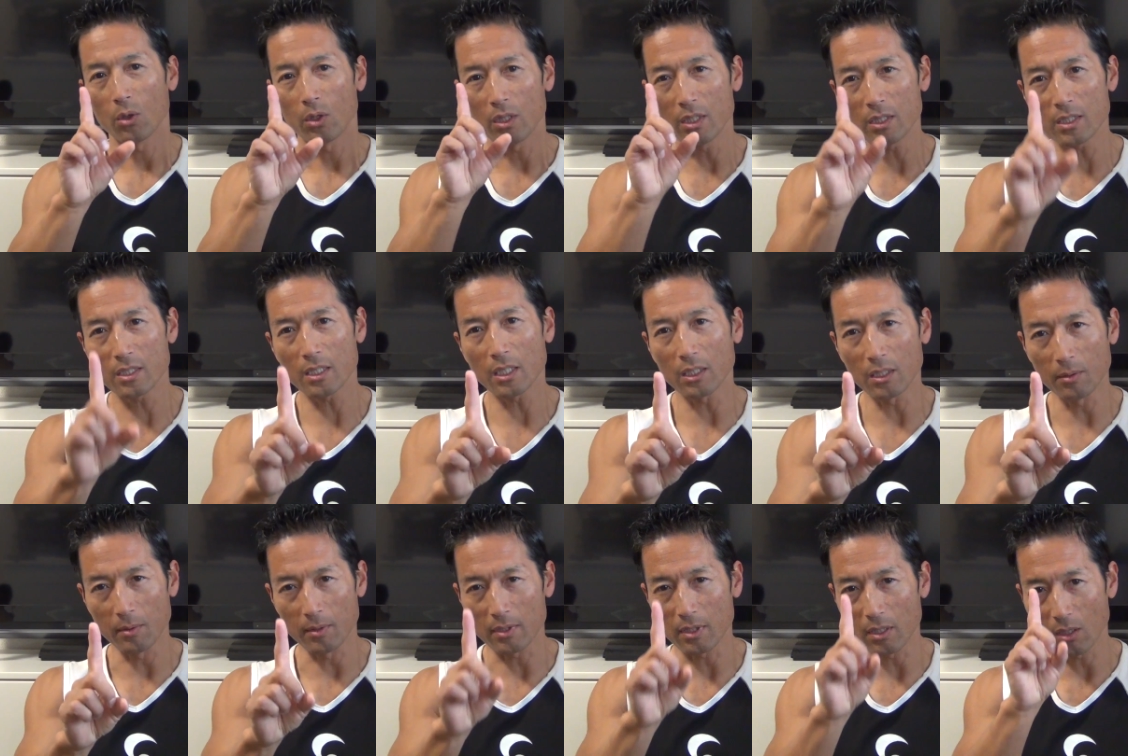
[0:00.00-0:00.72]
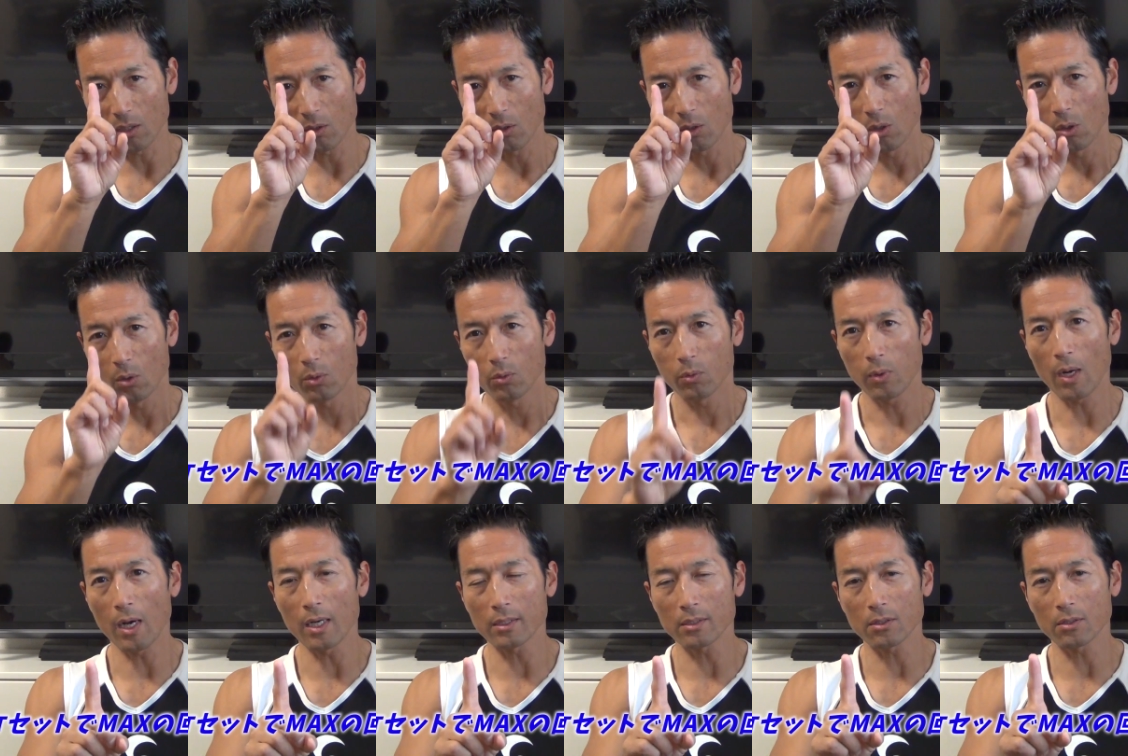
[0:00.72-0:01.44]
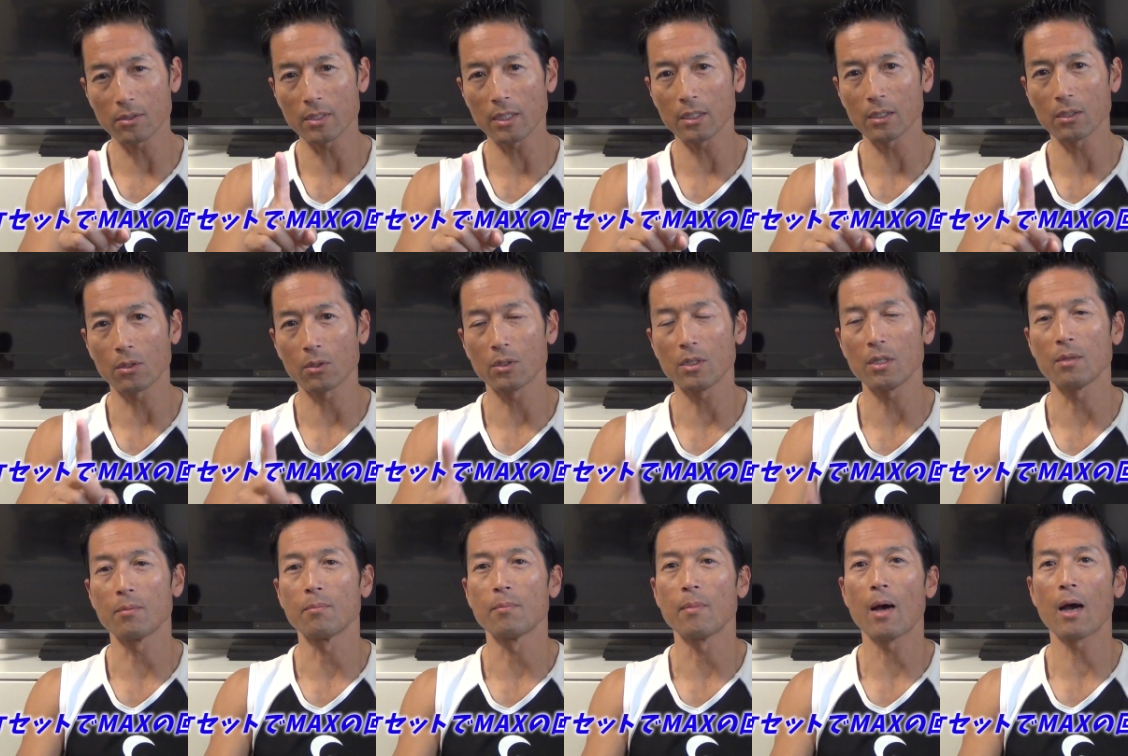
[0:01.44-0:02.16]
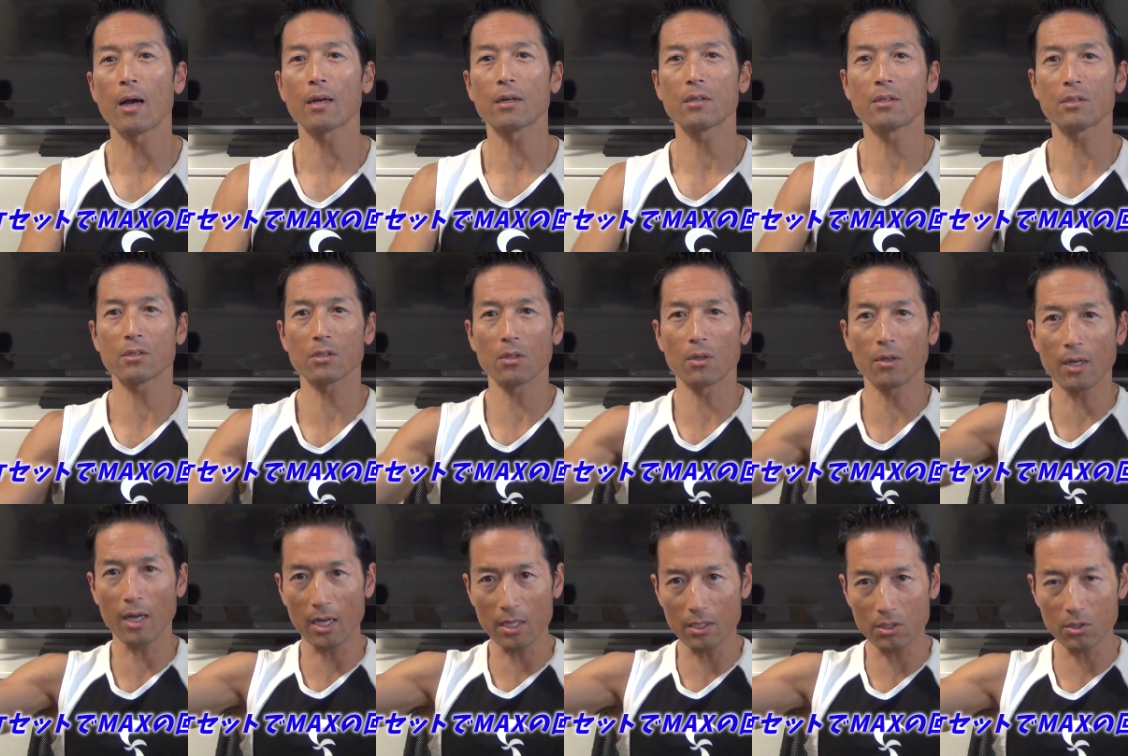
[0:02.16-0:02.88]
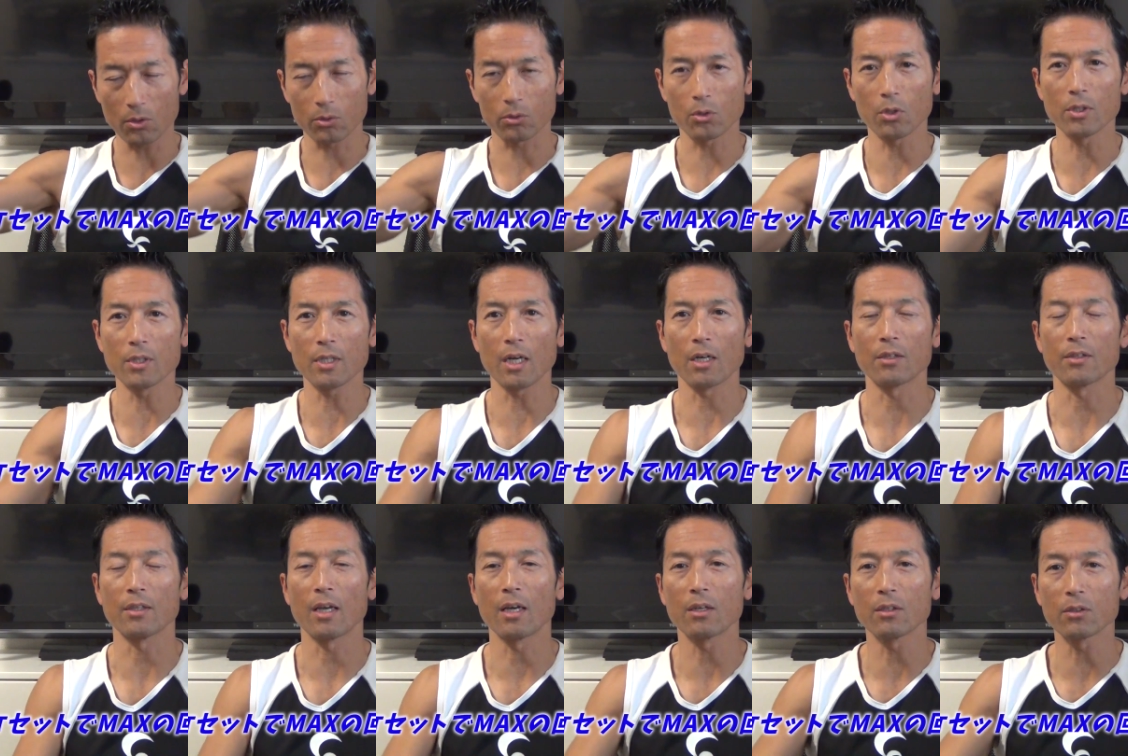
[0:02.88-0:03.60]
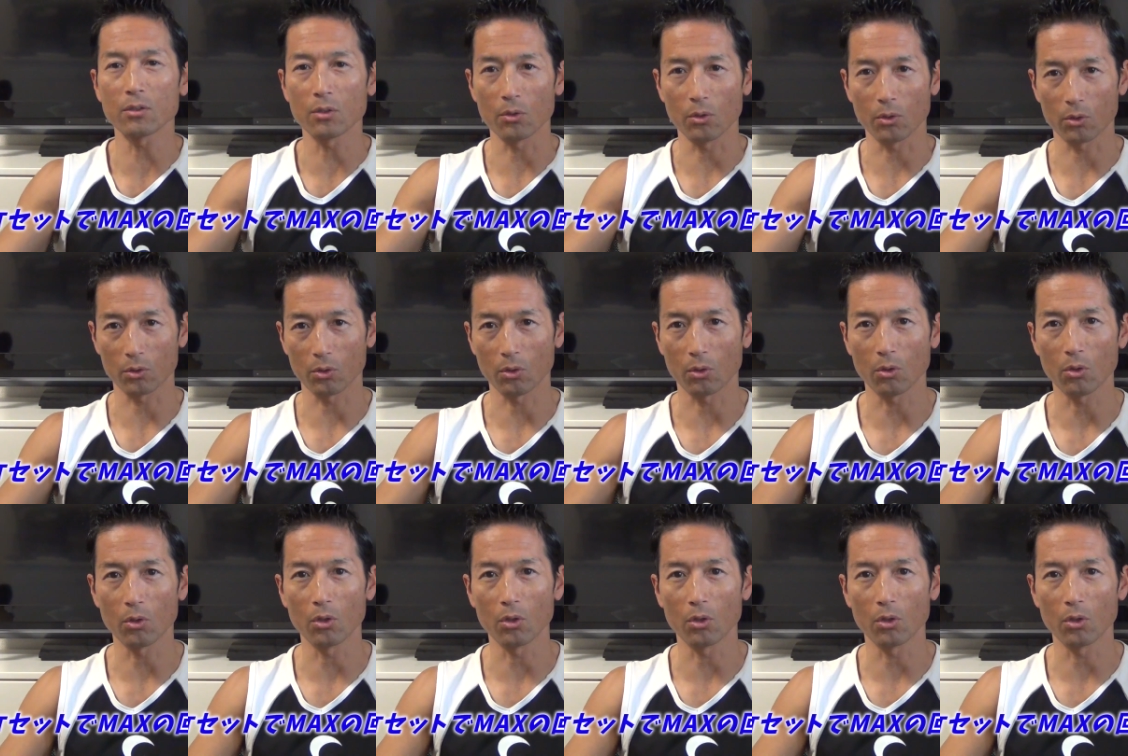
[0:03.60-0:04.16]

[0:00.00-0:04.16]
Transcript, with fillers: 1セット目ですね、ファーストセットにマックスの回数をとにかくやるということ。